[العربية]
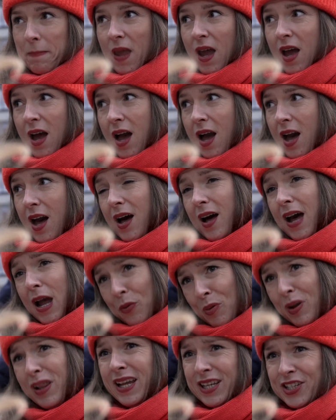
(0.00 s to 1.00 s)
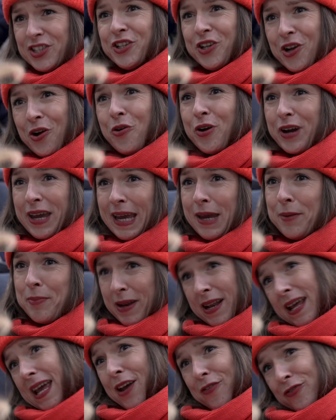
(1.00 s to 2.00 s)
سأتصل uh, بك لكن
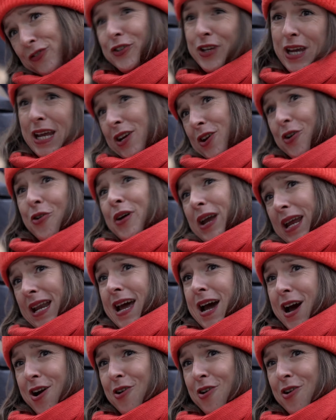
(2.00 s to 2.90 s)
علي الذهاب الآن